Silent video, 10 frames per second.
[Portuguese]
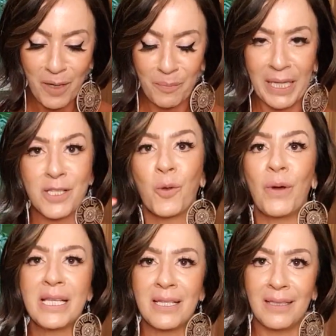Pelas
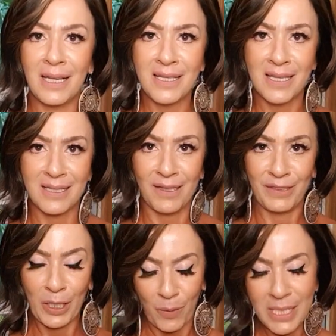coincidências da
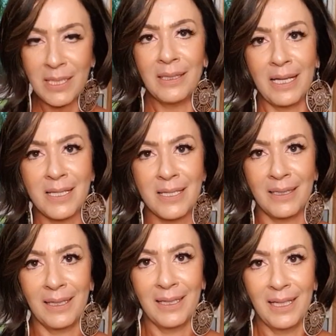vida. Coincidência,
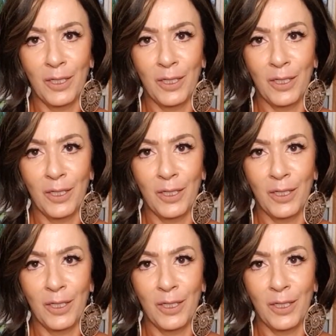né?